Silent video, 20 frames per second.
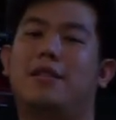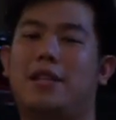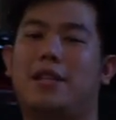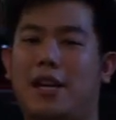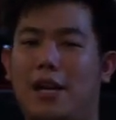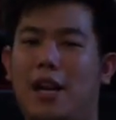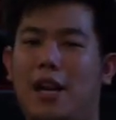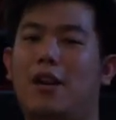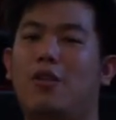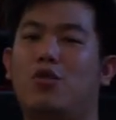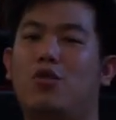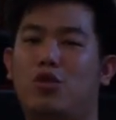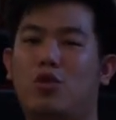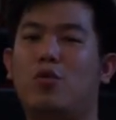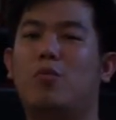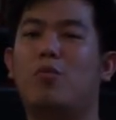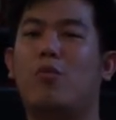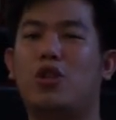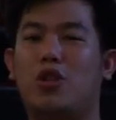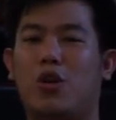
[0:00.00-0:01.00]
channel untuk
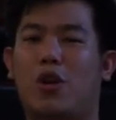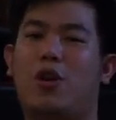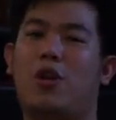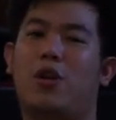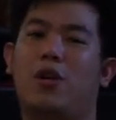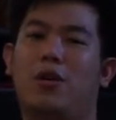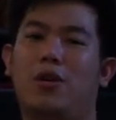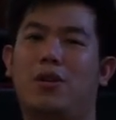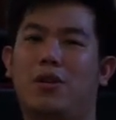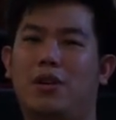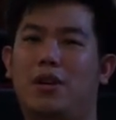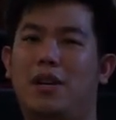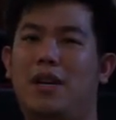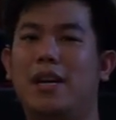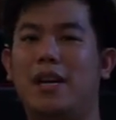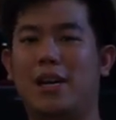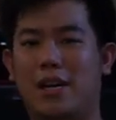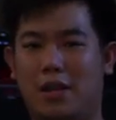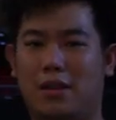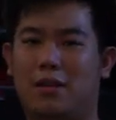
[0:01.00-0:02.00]
motor
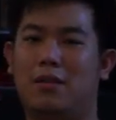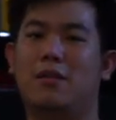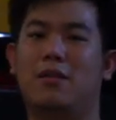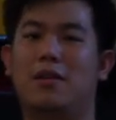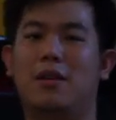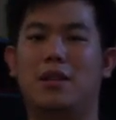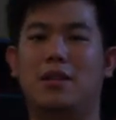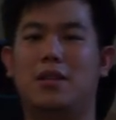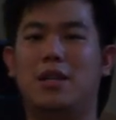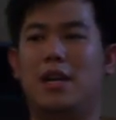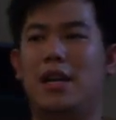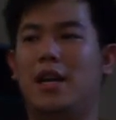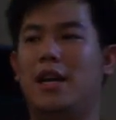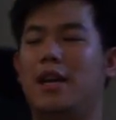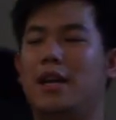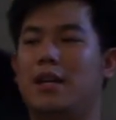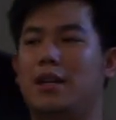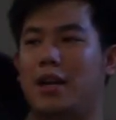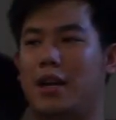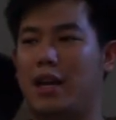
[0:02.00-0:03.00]
di Earth
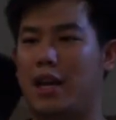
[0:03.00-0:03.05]
jadi